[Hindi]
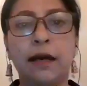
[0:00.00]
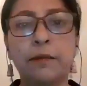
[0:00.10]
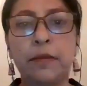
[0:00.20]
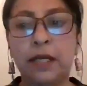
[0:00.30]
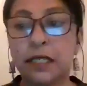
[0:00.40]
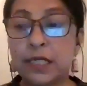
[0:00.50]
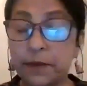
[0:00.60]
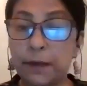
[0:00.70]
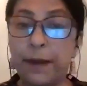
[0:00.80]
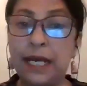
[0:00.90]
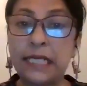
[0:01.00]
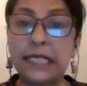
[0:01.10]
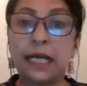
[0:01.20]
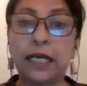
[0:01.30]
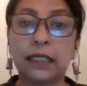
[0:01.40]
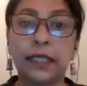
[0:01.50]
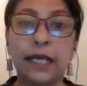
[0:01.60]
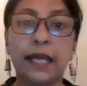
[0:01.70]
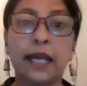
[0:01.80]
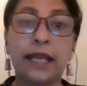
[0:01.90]
हम सबसे पहले चेक करते
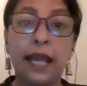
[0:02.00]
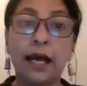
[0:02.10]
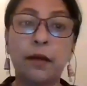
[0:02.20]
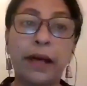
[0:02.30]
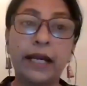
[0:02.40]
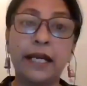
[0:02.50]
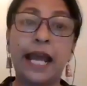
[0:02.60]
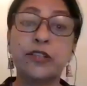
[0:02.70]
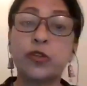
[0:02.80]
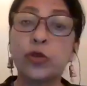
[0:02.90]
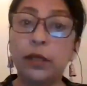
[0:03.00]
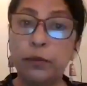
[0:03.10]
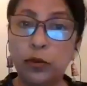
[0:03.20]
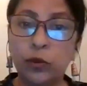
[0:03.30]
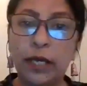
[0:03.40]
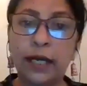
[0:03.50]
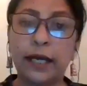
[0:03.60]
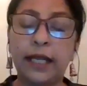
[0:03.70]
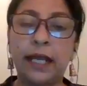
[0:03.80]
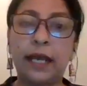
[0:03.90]
हैं कि क्या हमारी नेचुरल भूख लग
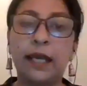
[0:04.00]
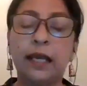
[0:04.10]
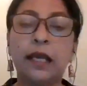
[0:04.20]
रही है